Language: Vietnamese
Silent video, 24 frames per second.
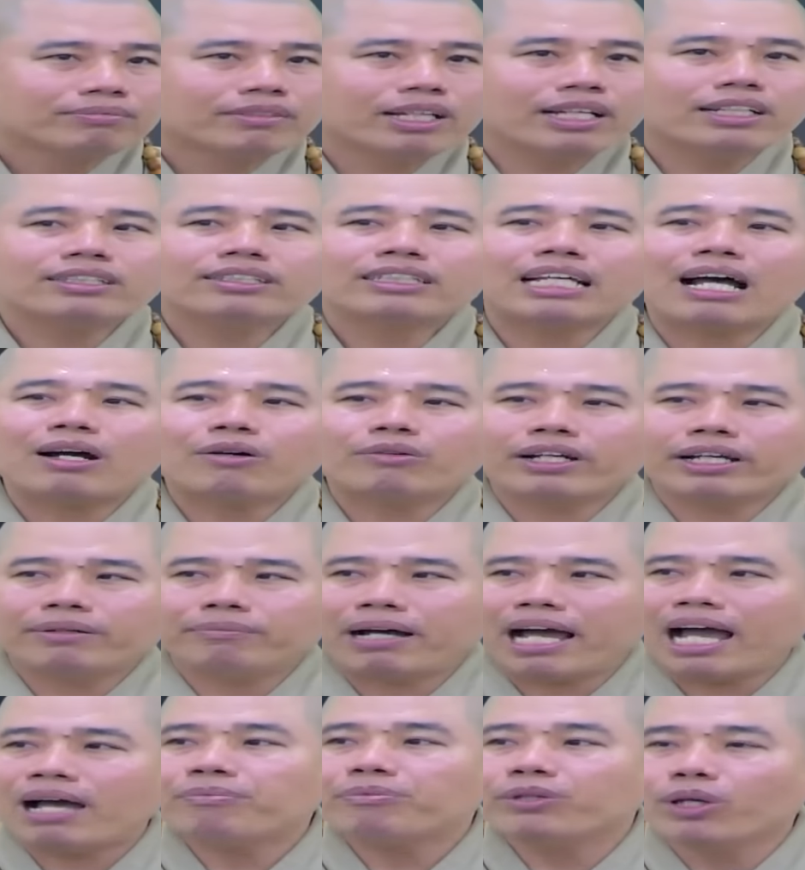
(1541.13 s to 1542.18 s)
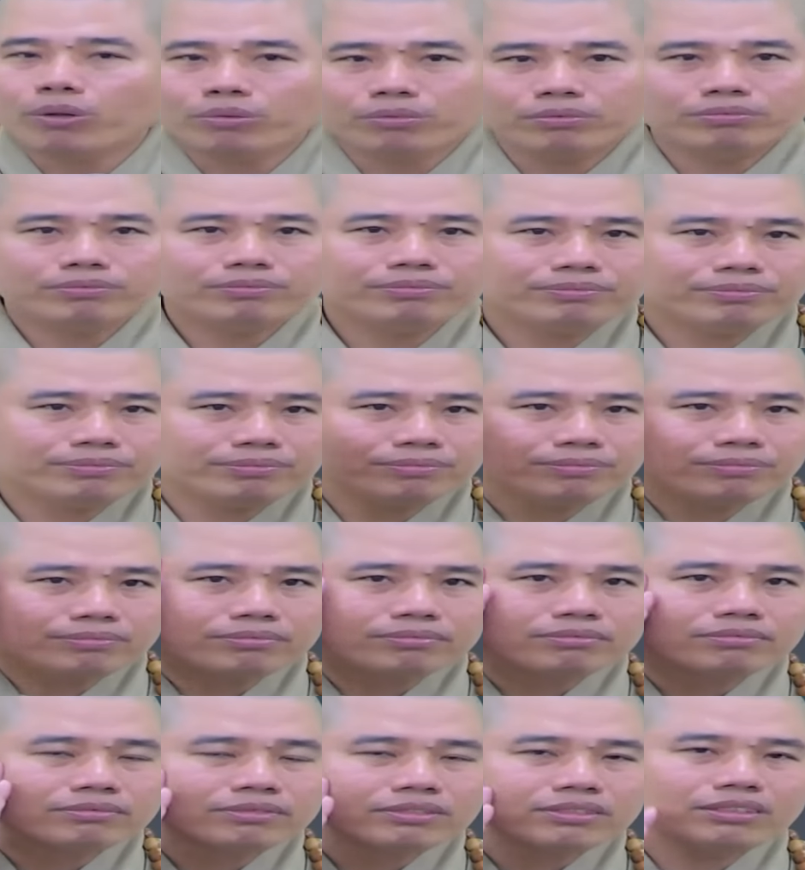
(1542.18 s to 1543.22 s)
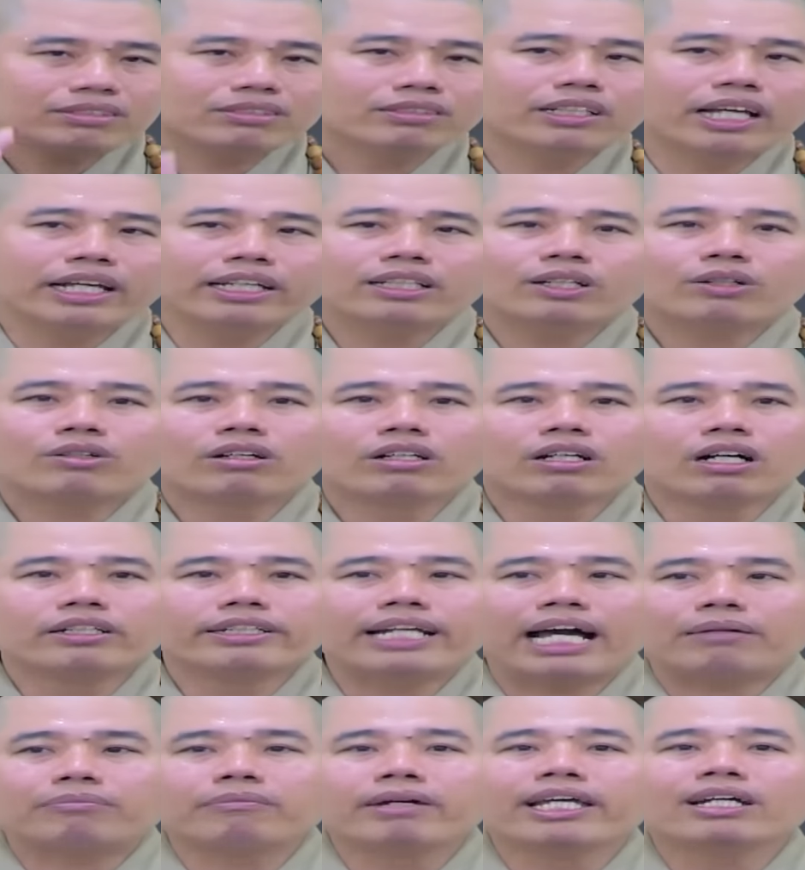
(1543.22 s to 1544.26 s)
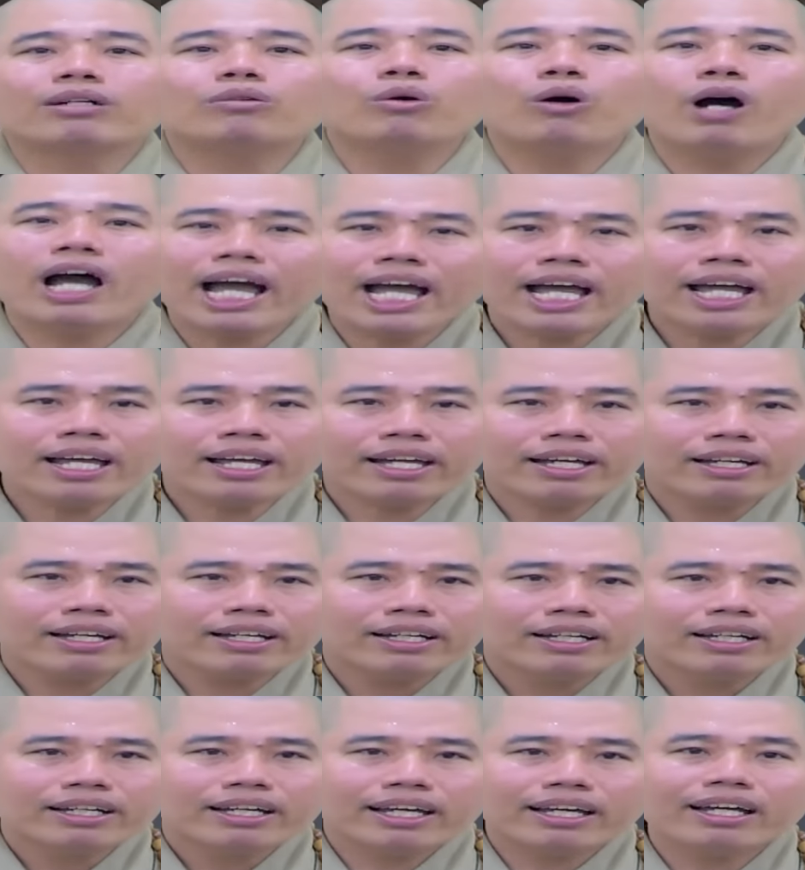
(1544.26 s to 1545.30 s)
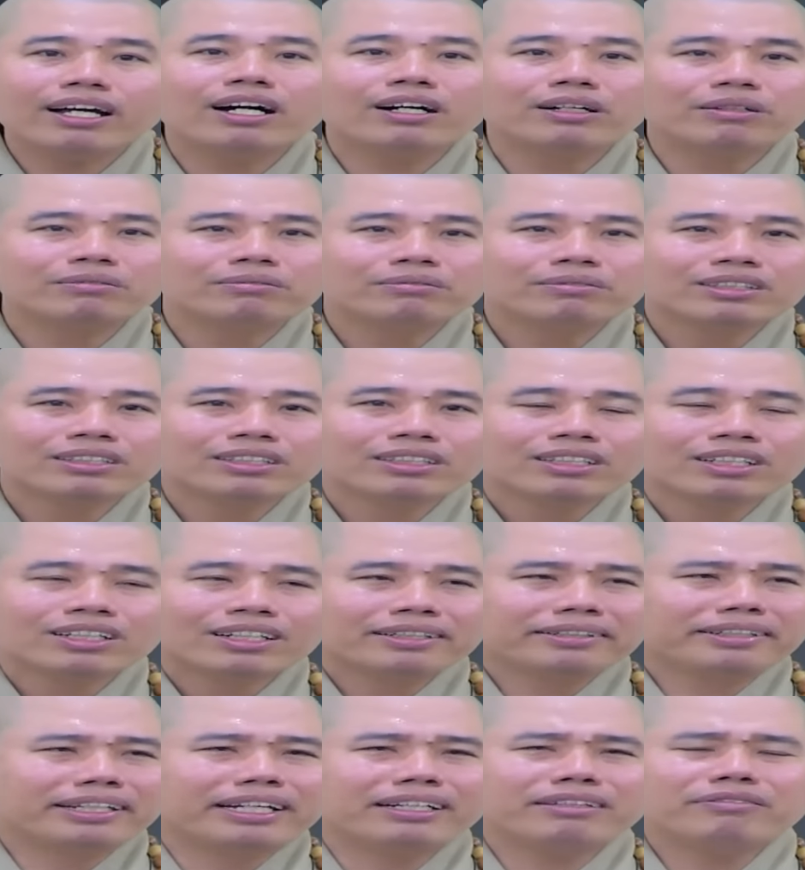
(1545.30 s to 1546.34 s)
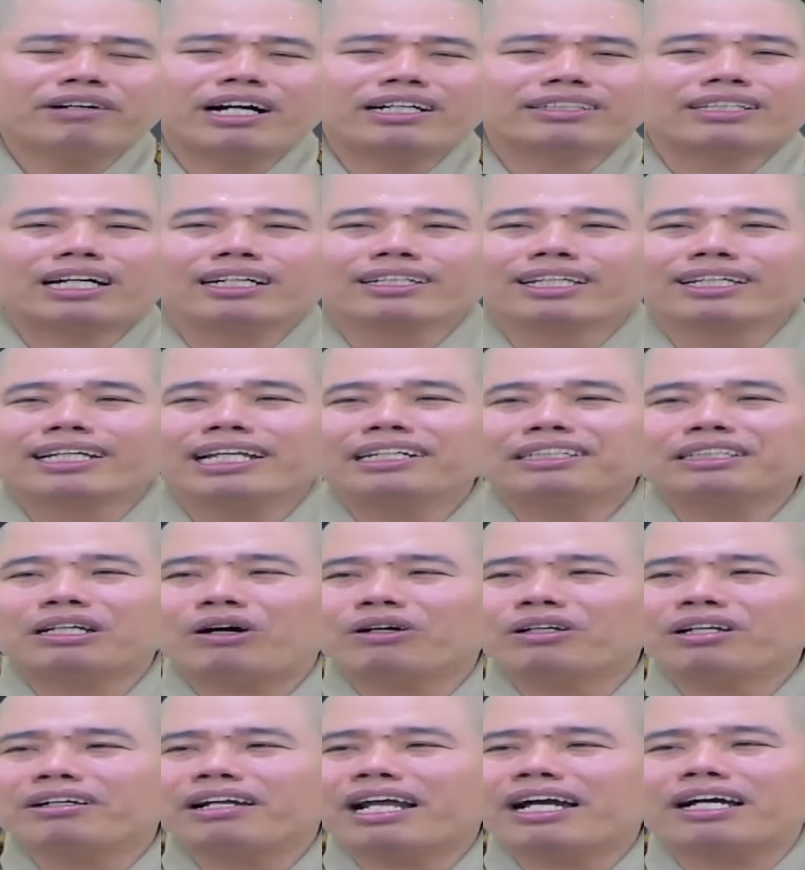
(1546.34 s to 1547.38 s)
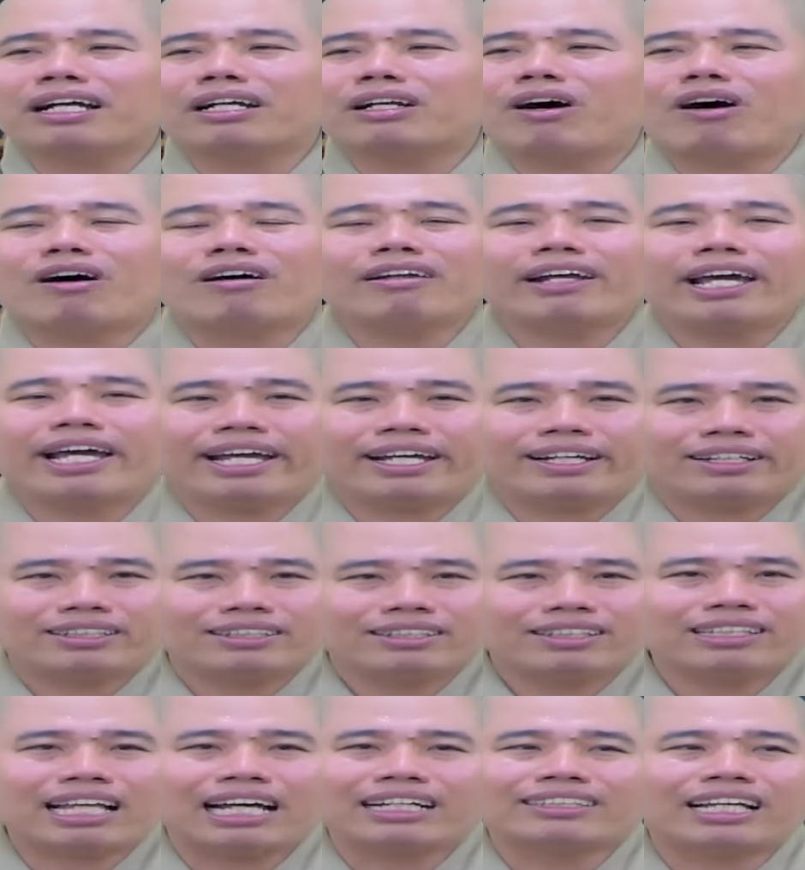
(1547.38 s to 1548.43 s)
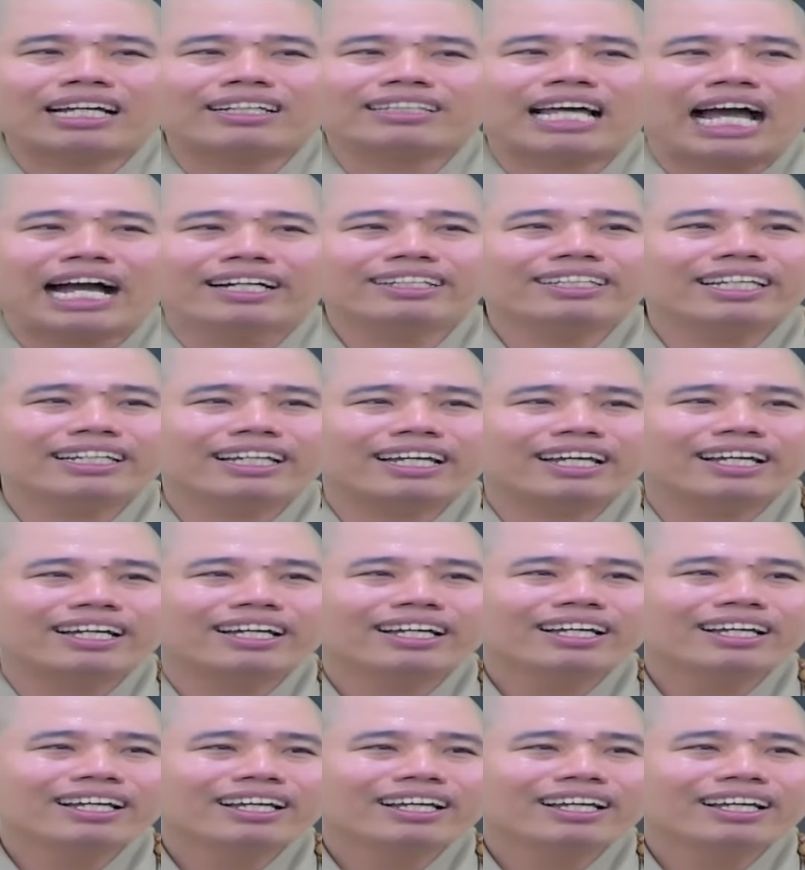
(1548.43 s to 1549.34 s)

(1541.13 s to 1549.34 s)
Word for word: để sau này mà áp dụng vậy thì con người đặc biệt quá nghe không những văn tự như đức nói nó rất là rõ ràng nó thẳng thẳng thẳng vậy đó